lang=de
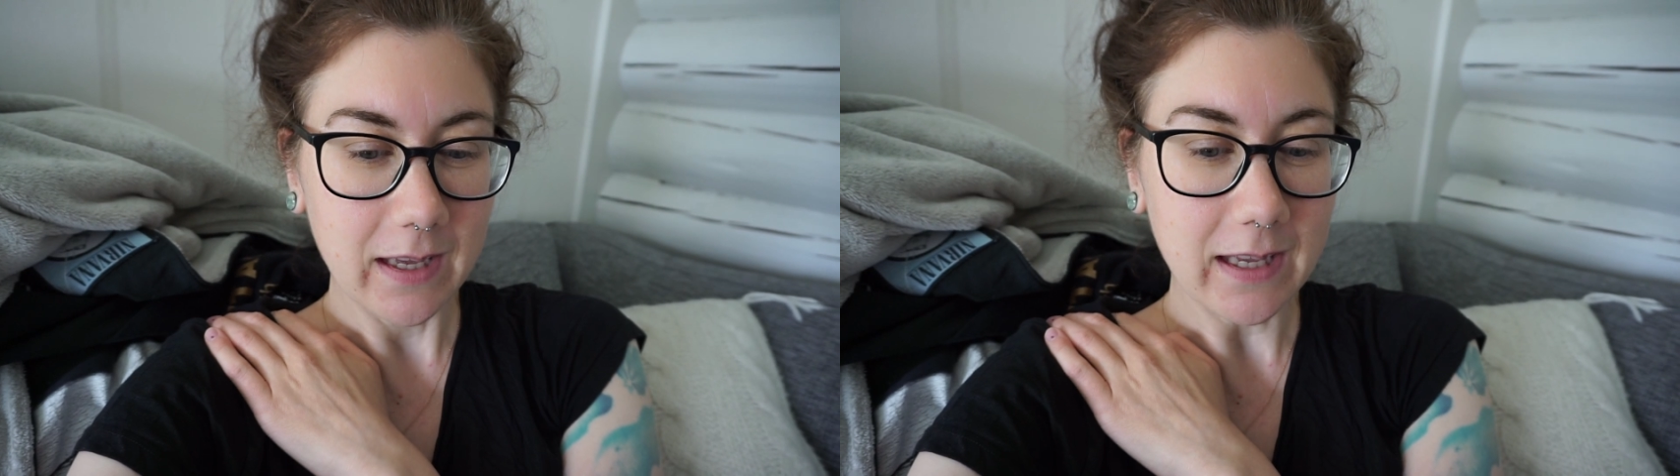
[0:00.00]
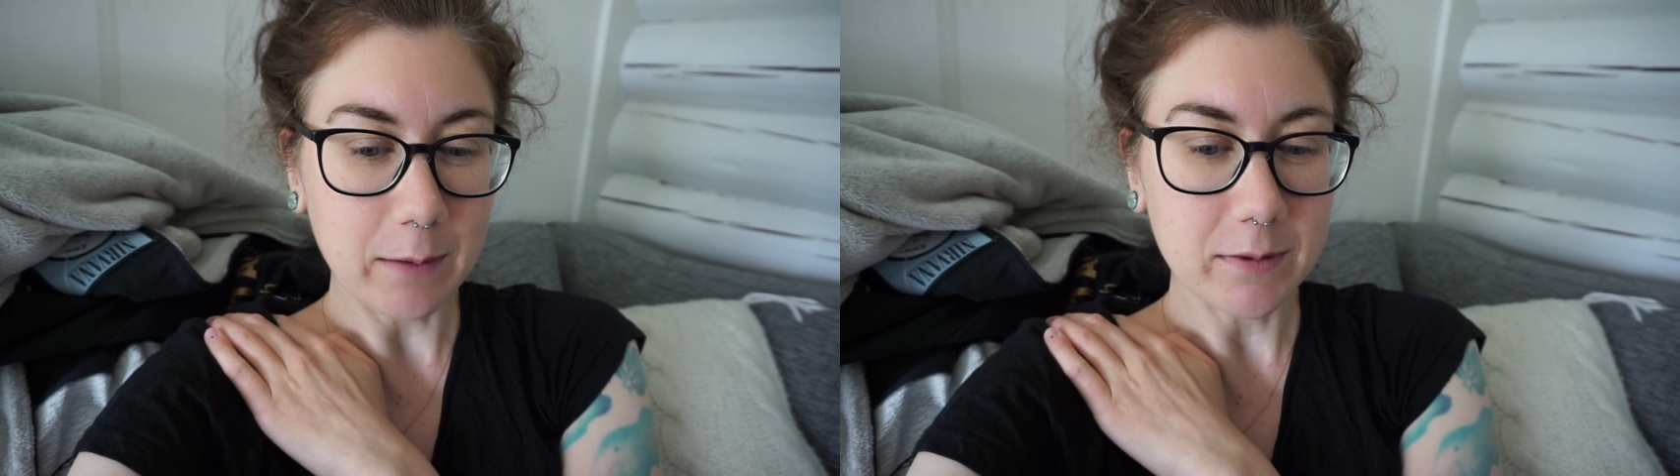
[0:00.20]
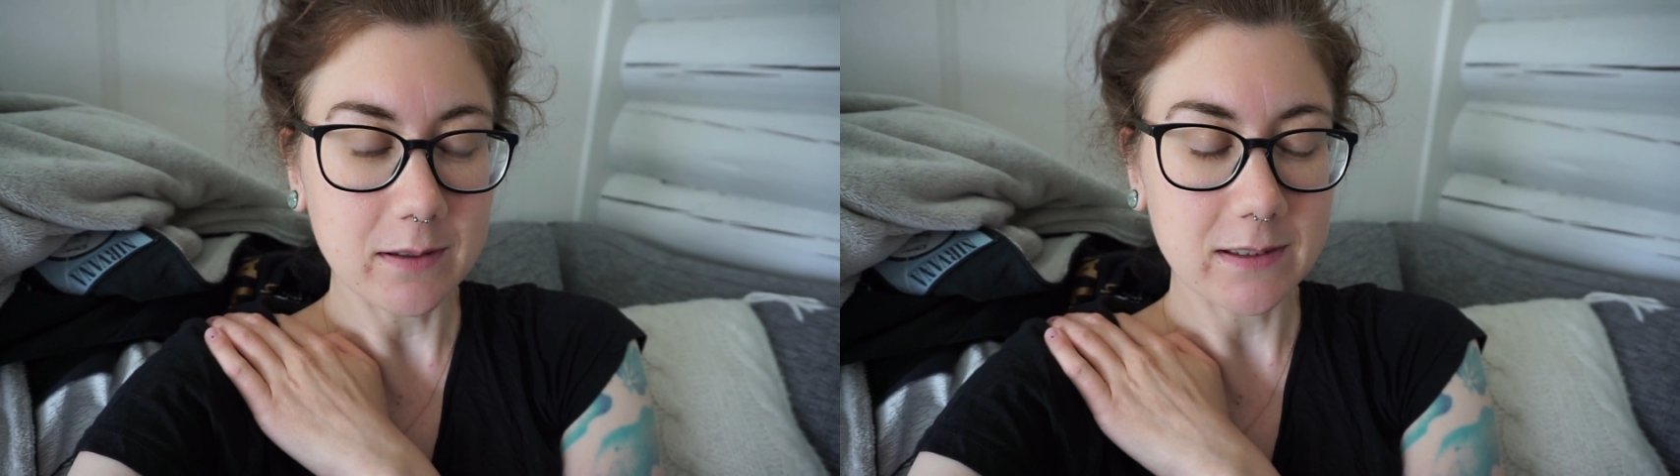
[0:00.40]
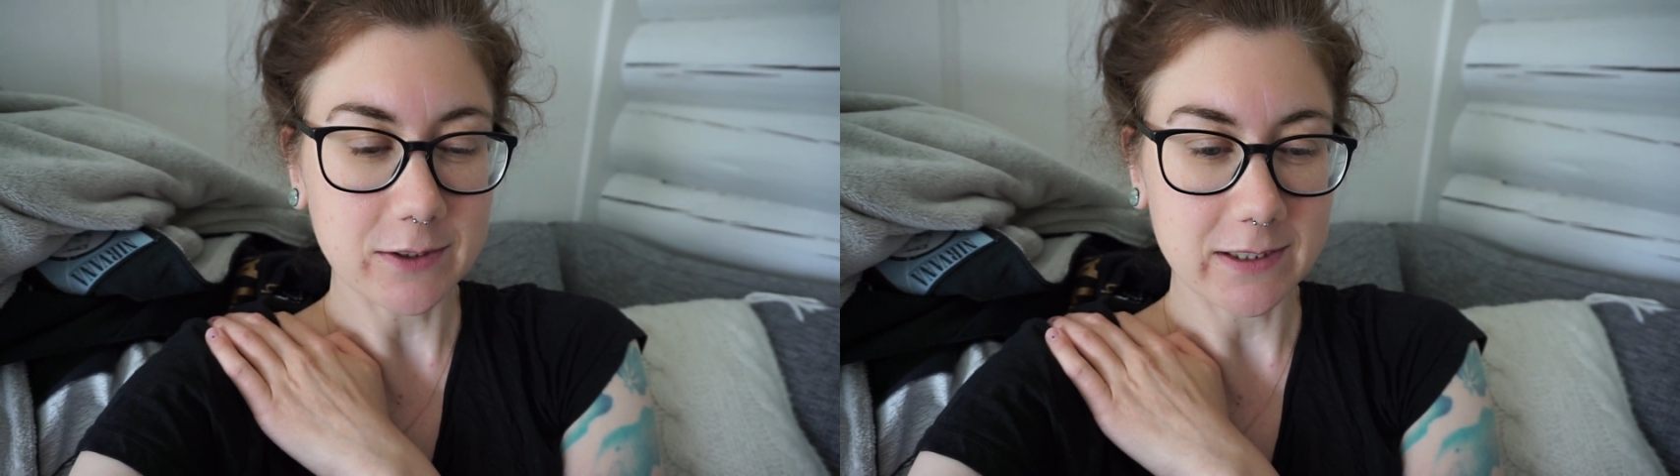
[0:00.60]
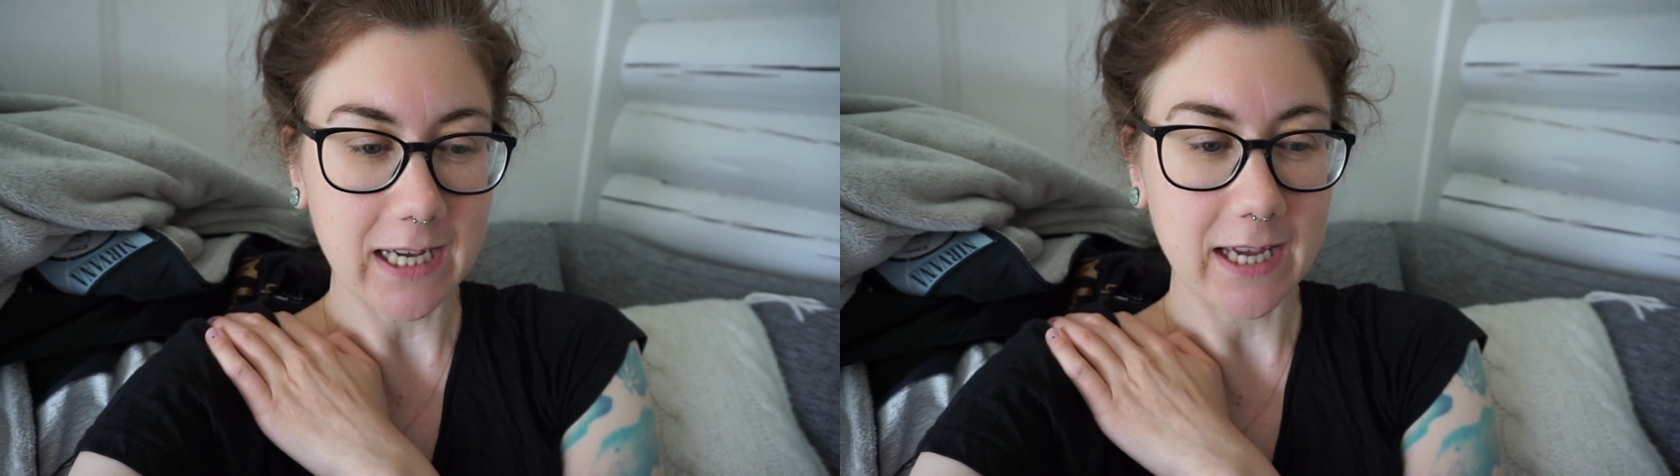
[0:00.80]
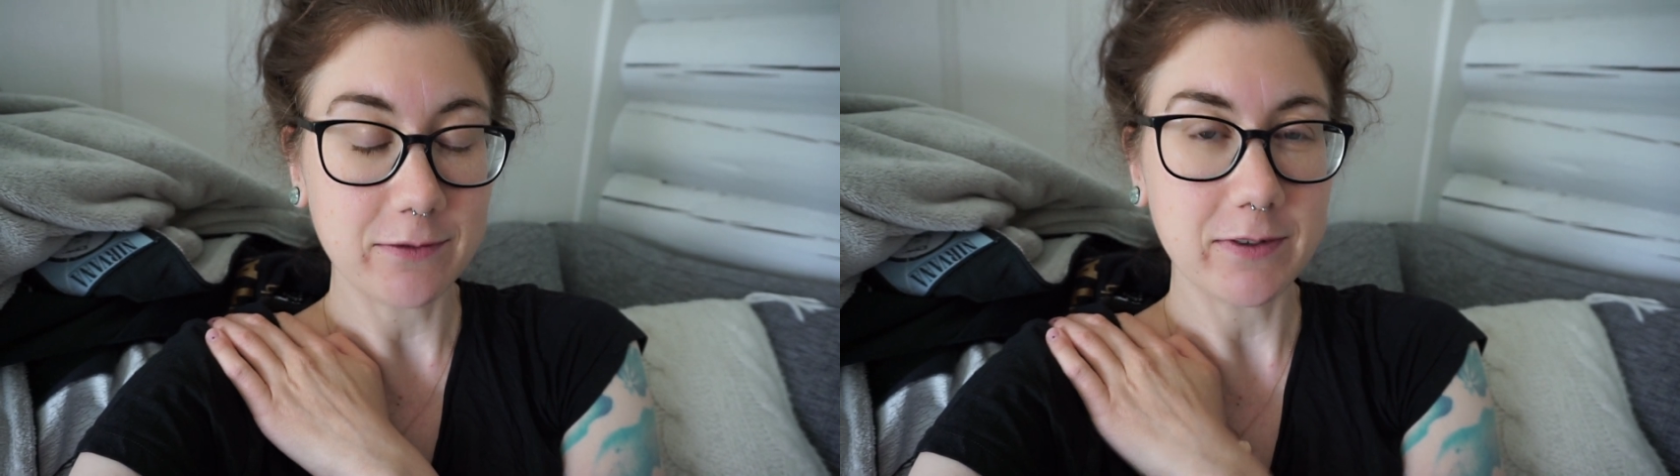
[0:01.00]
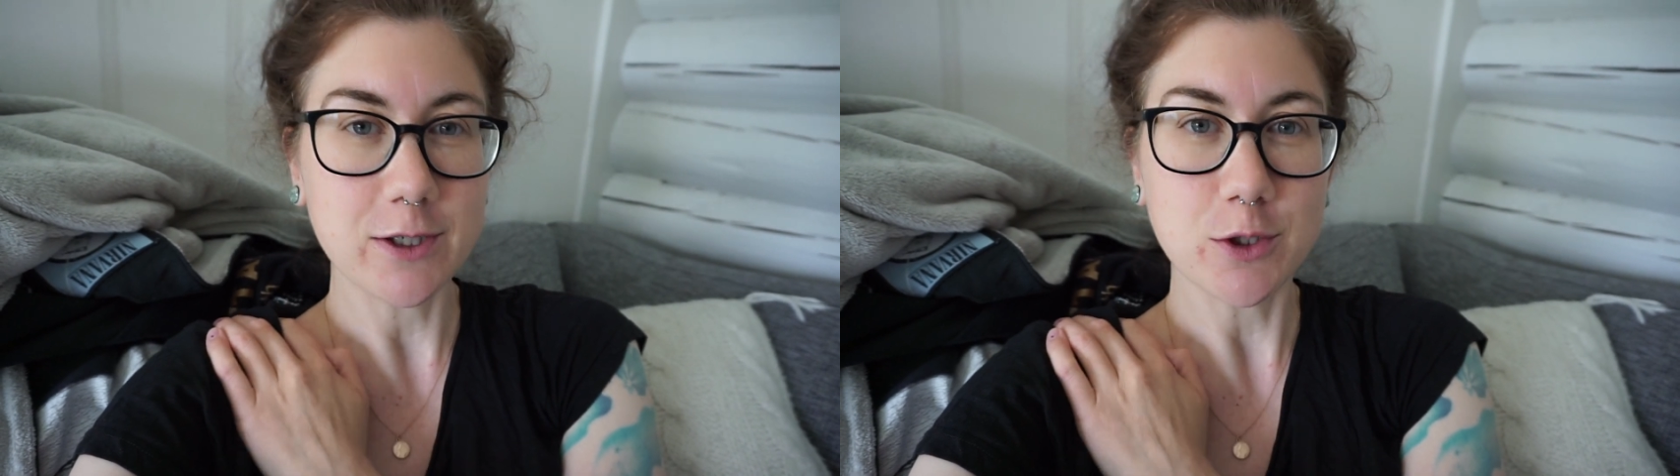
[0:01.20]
Ich habe zurzeit vier